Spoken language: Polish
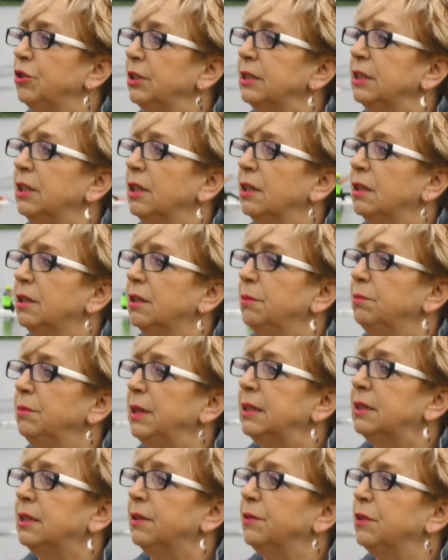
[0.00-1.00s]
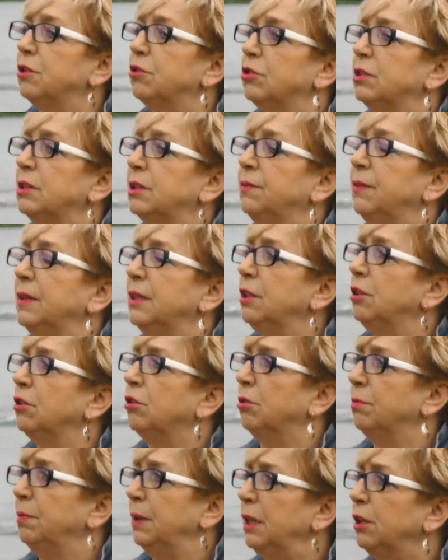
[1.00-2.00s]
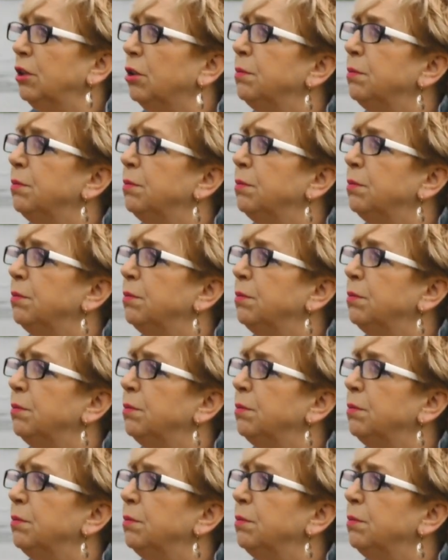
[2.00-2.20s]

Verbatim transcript: wszystkie miejsca wykorzystywane do kąpieli